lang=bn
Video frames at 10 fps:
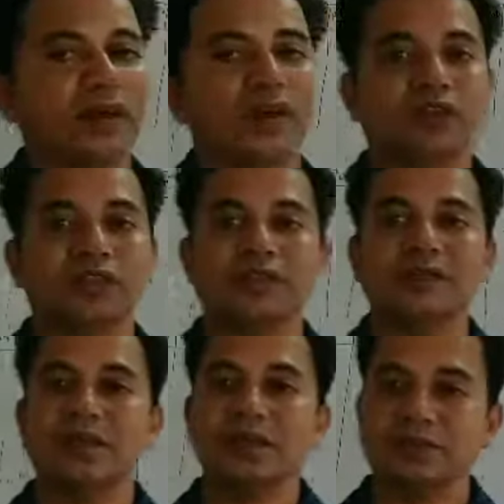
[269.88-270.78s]
অধ্যায়
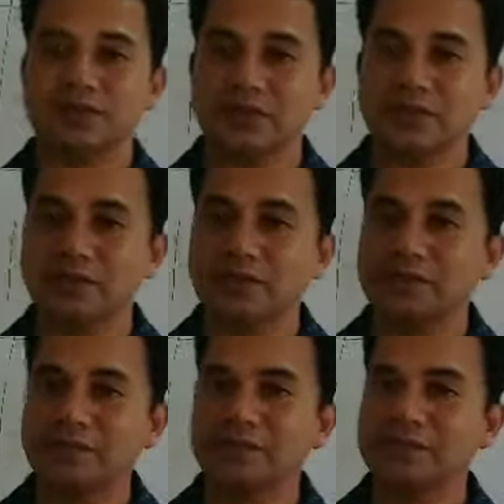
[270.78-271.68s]
আমরা আলোচনা করলাম
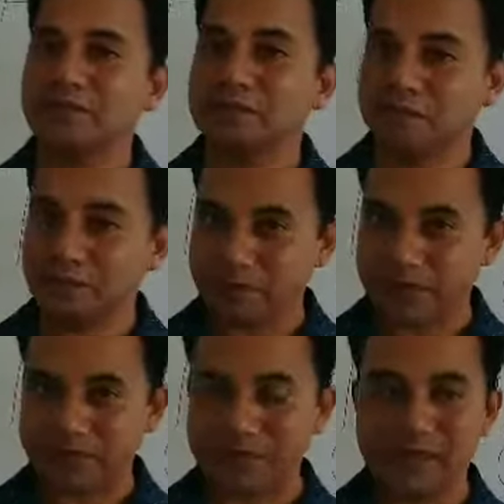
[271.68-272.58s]

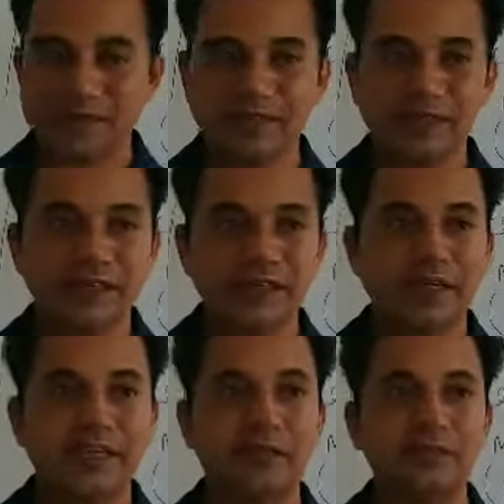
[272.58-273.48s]
ম্যাটেরিয়ালস
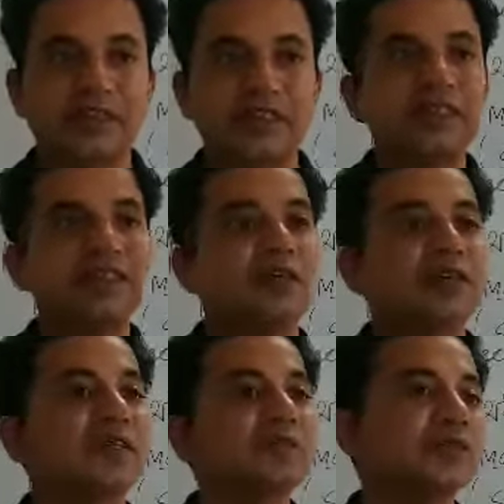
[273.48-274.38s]
এই ম্যাটেরিয়ালস
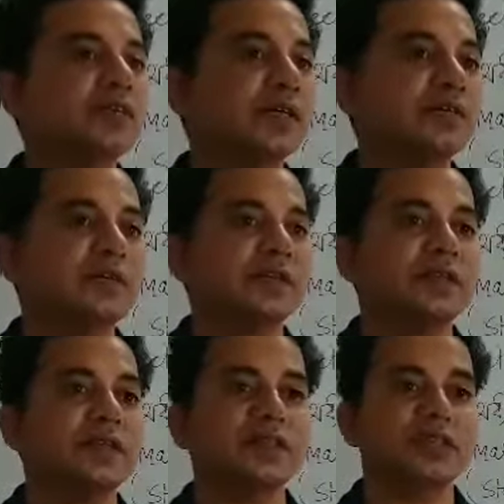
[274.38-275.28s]
অধ্যায়ের মধ্যে আছে
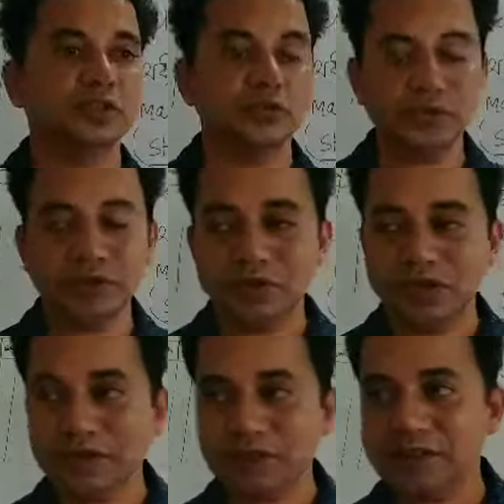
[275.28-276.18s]
আমাদের ইকোনমিক
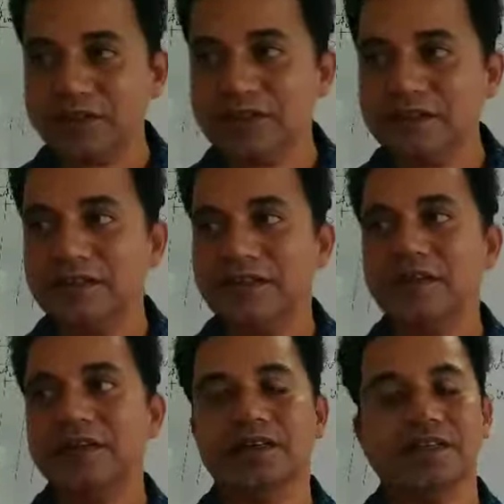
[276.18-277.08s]
অর্ডার কোয়ান্টিটি
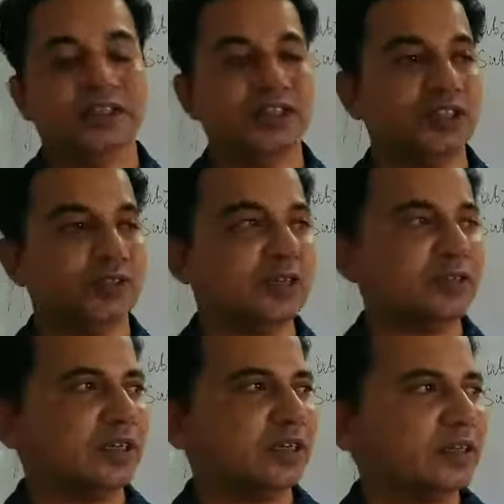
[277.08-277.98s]

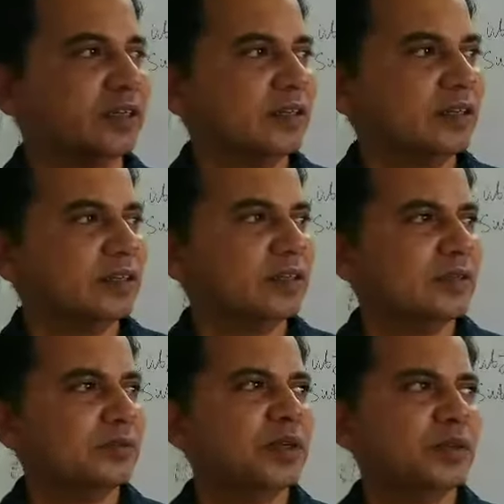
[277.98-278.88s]
স্টোরলিজার
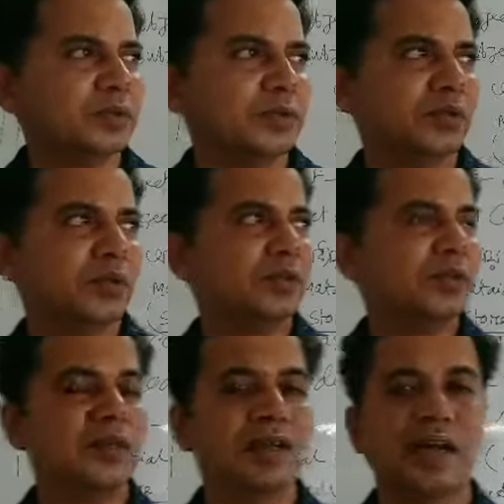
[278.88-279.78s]
প্রিয় বন্ধুগণ
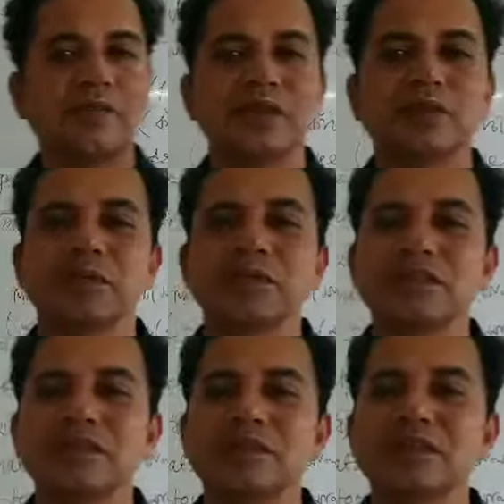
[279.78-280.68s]
আমরা তোমাদের
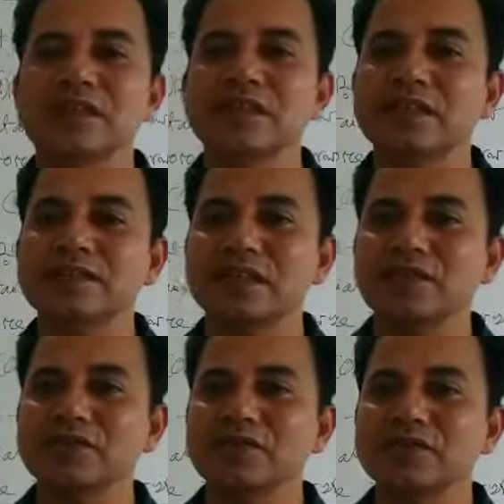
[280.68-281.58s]
সামনে কি আজকে
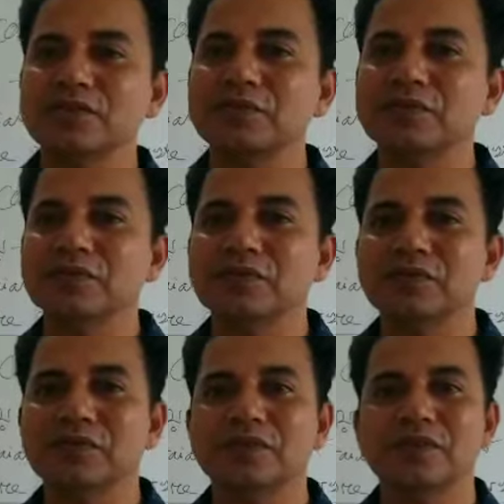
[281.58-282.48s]
আলোচনা করব
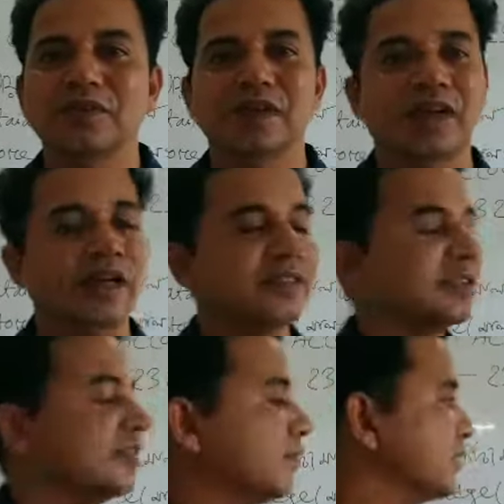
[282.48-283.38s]

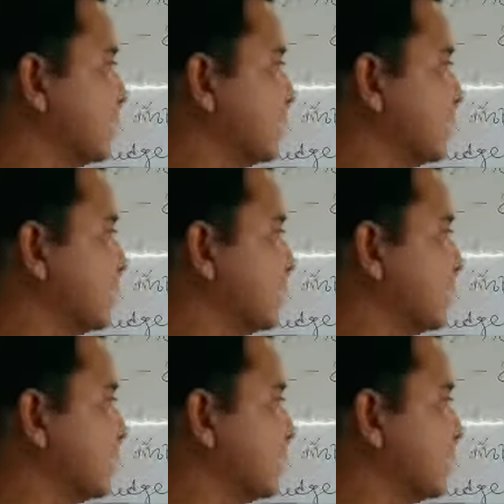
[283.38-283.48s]
আজকের আমাদের